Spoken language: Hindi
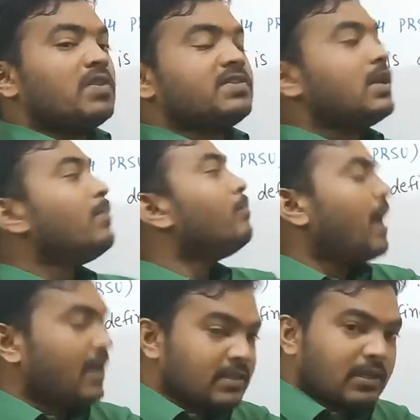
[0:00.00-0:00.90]
को वन से
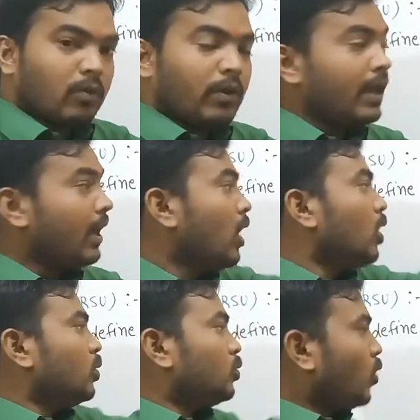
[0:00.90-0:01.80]
माइनस करोगे
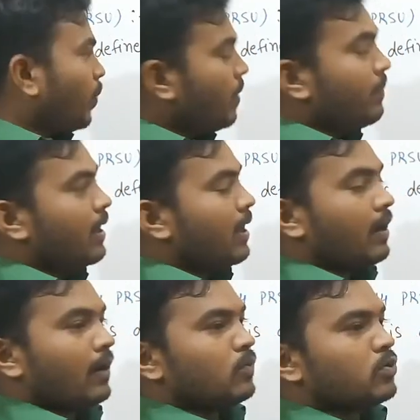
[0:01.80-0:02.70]
तो जो भी
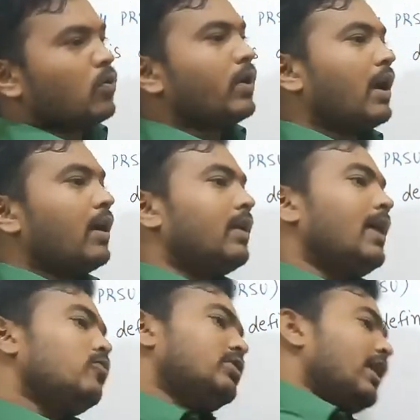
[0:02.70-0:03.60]
मिलेगा उसको क्या
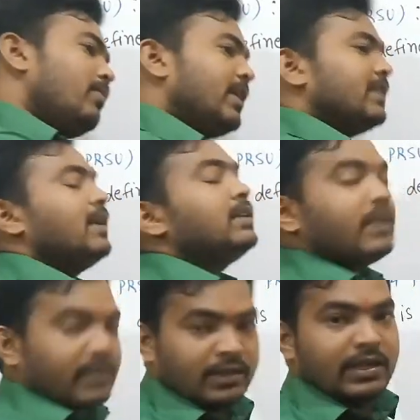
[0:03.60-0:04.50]
करना है उस एलिमेंट के
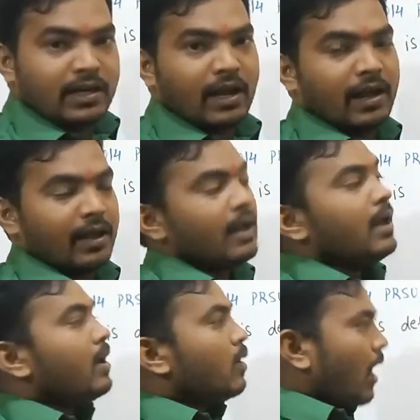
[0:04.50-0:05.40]
साथ लिखना है
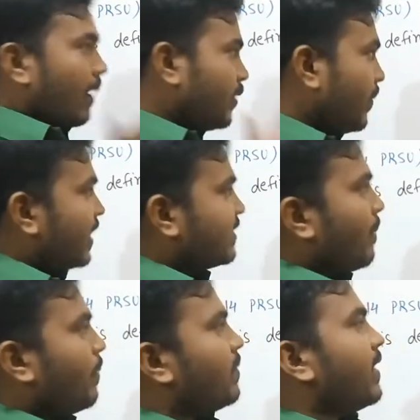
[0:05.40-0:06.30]
अब जब
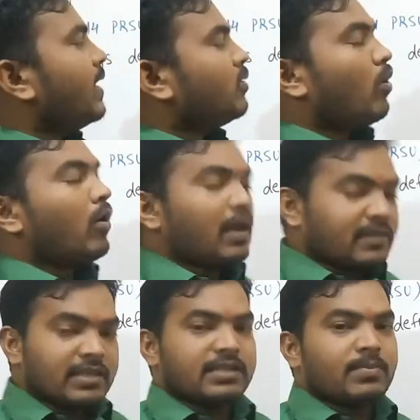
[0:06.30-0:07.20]
एग्जाम्पल बताएंगे तो और
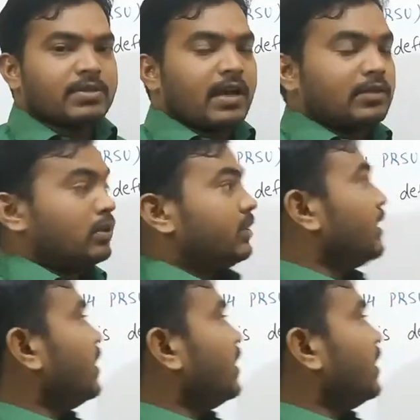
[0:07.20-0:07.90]
आसानी से समझ आएगा स्टूडेंट